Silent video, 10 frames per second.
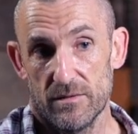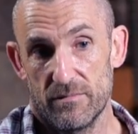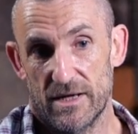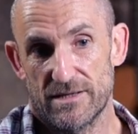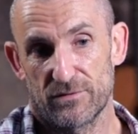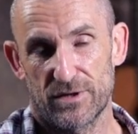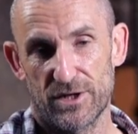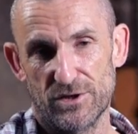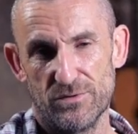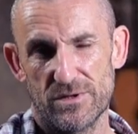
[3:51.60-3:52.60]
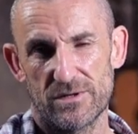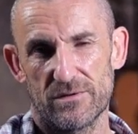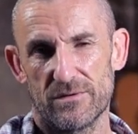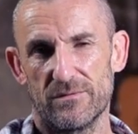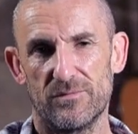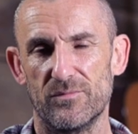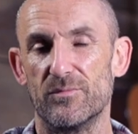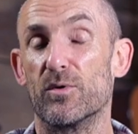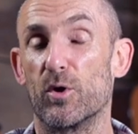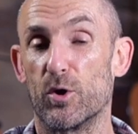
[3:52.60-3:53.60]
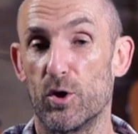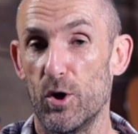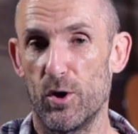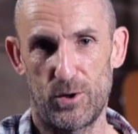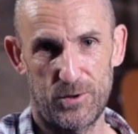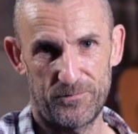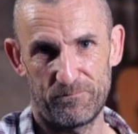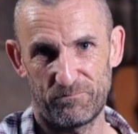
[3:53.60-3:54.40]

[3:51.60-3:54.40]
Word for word: mais qui sont très justes pour le cœur.